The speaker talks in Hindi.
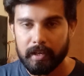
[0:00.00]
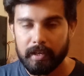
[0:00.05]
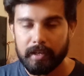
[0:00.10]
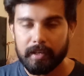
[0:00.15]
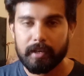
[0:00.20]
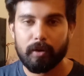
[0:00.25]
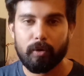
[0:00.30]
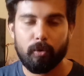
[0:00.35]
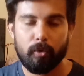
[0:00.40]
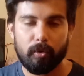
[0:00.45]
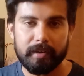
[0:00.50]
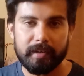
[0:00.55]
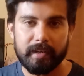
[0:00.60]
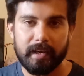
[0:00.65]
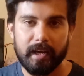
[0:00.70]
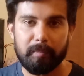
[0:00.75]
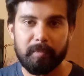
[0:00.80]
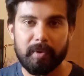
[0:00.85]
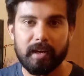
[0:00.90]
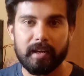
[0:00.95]
कि ऑन
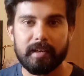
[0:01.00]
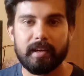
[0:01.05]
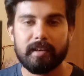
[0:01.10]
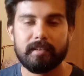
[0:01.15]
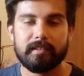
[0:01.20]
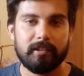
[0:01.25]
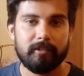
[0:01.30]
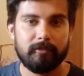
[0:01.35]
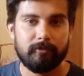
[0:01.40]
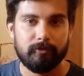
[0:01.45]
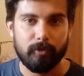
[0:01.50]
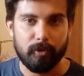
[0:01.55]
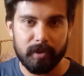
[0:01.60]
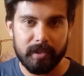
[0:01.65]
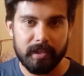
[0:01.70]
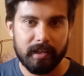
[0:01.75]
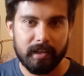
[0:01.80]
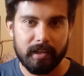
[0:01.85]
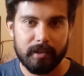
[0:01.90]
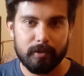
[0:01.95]
कैमरा कैसे वही
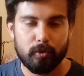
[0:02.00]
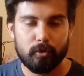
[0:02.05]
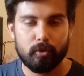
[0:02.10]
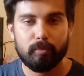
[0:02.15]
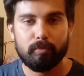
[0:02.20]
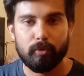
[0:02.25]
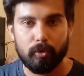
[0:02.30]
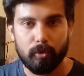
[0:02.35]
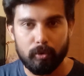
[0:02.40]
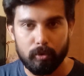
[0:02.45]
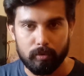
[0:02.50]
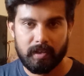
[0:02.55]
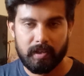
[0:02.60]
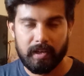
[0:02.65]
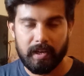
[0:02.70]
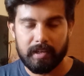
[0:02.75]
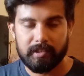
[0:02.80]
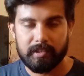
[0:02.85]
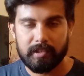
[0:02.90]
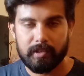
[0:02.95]
रहना जो तुम हो
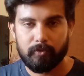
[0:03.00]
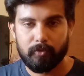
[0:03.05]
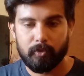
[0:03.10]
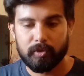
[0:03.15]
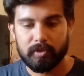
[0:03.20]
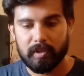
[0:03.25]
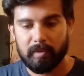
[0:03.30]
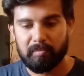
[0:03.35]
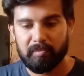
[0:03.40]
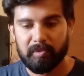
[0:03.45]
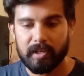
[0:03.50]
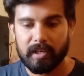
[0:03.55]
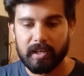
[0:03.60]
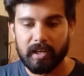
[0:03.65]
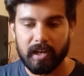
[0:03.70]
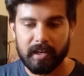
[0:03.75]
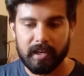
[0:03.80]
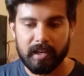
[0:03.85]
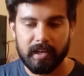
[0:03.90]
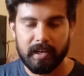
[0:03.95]
कैसे वो सब
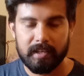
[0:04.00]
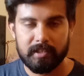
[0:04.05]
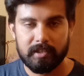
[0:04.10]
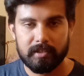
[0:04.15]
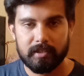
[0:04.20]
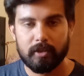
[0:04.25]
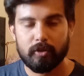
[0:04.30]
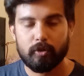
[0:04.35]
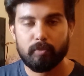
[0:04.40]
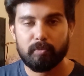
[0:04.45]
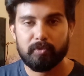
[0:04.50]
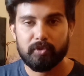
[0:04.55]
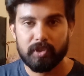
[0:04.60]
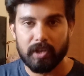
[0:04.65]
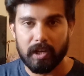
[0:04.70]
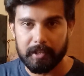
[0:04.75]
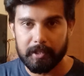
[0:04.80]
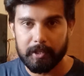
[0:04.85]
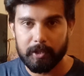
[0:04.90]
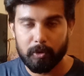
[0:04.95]
दिखाना है जिसे तुम
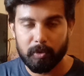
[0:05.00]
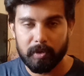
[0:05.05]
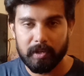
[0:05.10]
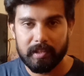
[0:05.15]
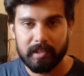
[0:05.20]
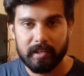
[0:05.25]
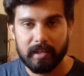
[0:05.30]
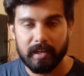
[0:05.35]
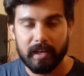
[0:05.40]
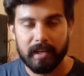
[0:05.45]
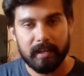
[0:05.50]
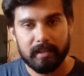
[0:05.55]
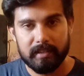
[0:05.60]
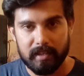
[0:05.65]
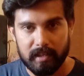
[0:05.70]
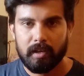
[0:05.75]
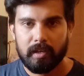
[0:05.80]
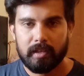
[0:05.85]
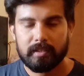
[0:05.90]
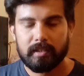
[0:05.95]
चाहते हो कि दिखाया
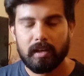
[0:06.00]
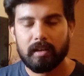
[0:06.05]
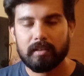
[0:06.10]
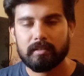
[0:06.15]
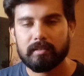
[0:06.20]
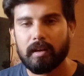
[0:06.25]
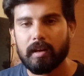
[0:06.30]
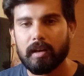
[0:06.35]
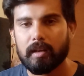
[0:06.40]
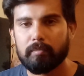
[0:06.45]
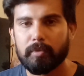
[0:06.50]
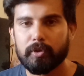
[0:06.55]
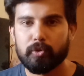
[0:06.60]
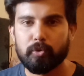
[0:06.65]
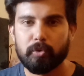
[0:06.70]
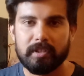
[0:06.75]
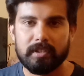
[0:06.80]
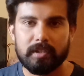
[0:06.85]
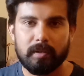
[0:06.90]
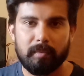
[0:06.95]
जाए इसका आसान
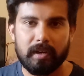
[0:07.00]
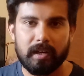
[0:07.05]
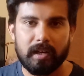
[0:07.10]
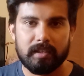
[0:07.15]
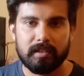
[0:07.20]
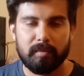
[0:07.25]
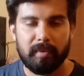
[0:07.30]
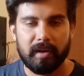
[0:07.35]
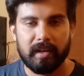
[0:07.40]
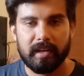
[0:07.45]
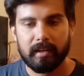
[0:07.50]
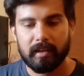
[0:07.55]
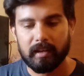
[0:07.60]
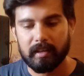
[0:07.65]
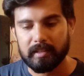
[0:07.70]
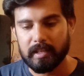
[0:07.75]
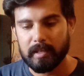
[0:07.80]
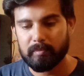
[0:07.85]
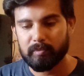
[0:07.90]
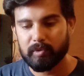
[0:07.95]
मशहूर जमाना जमाना
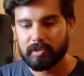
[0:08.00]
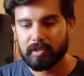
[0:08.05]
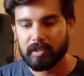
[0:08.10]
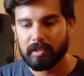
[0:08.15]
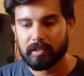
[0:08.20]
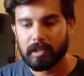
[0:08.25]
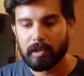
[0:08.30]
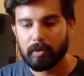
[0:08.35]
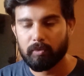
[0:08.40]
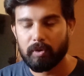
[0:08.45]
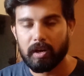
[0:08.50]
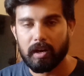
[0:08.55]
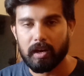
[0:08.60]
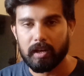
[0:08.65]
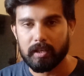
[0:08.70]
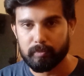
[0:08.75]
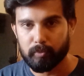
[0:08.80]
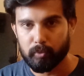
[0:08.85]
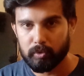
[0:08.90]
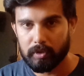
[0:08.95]
कदीम से चलता हुआ
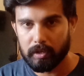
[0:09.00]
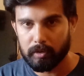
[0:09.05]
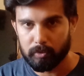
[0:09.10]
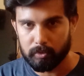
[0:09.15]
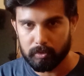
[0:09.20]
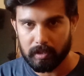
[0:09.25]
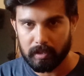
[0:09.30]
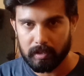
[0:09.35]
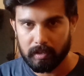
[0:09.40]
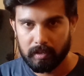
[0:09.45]
आजमूदा नुस्खा